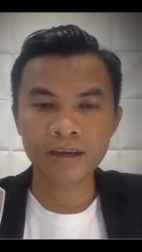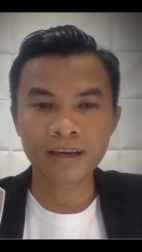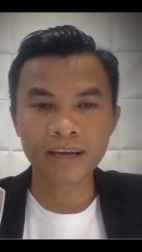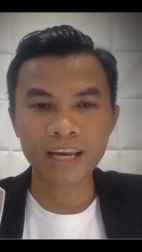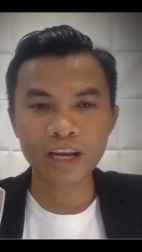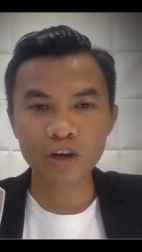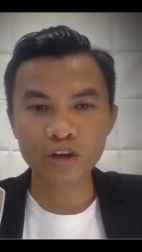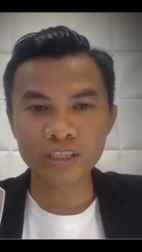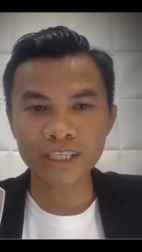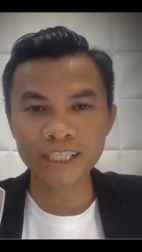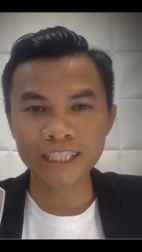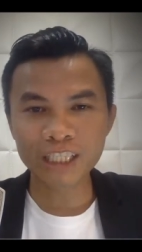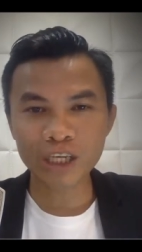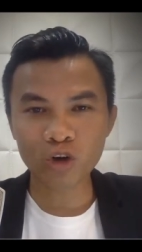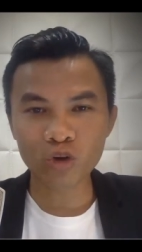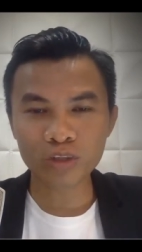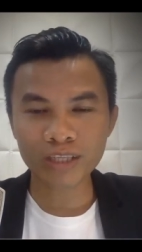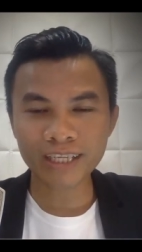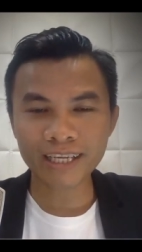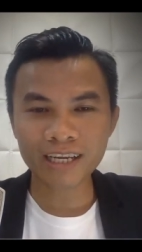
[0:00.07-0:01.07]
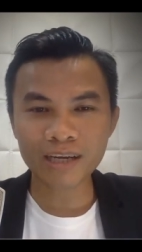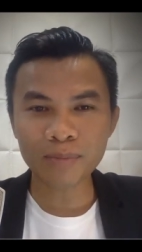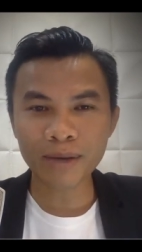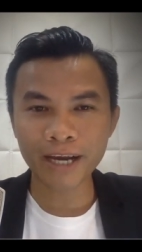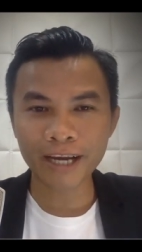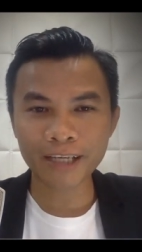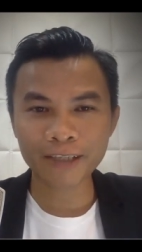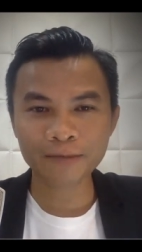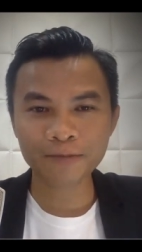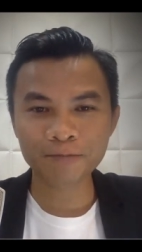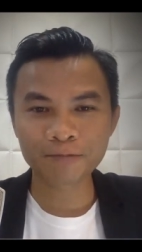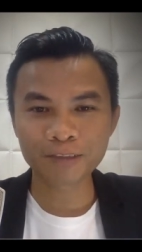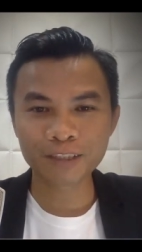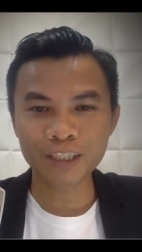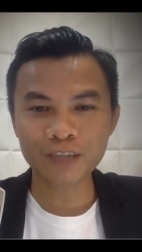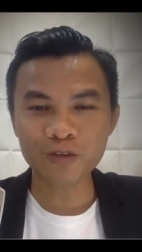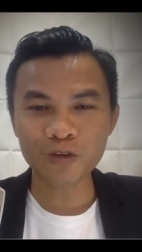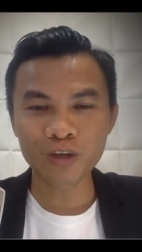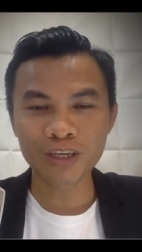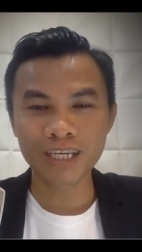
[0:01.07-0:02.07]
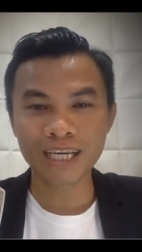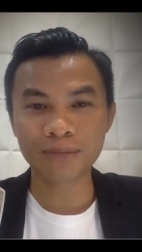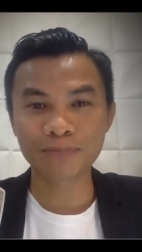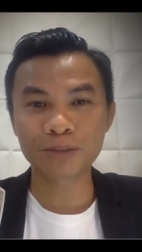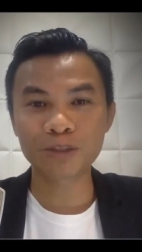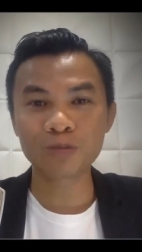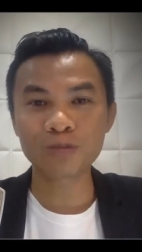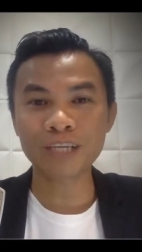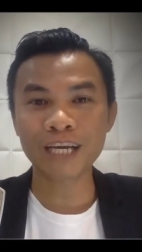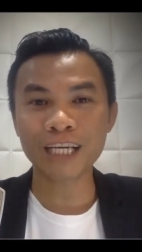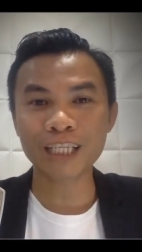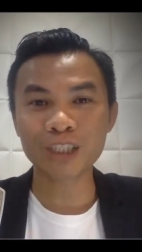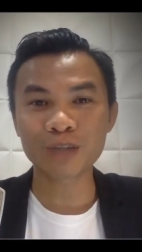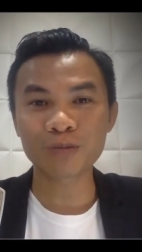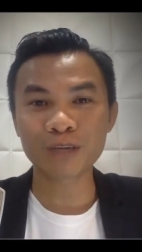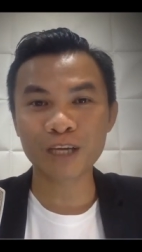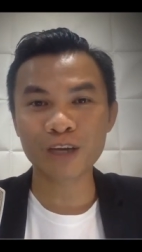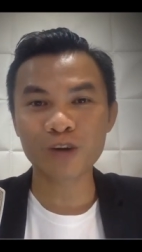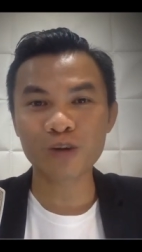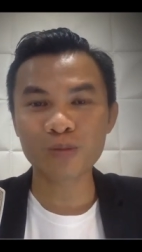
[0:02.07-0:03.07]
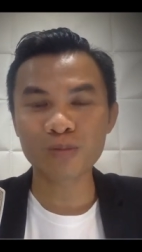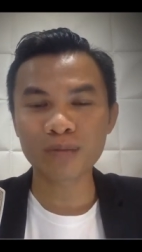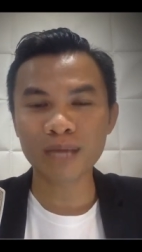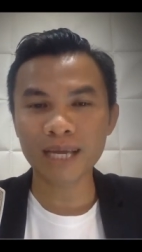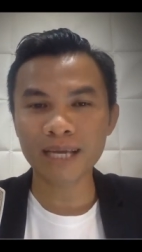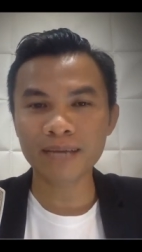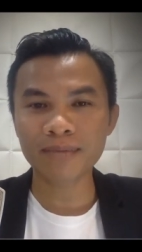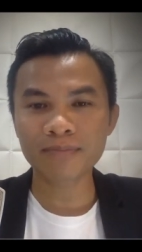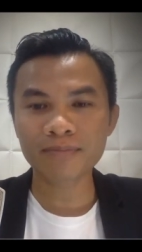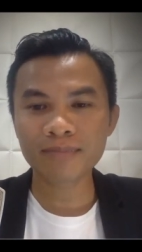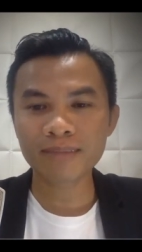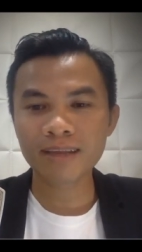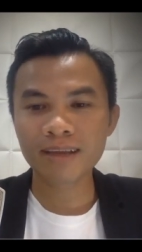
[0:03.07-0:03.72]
Hello xin chào tất cả các bạn rất vui được gặp chúng ta trong ngày hôm nay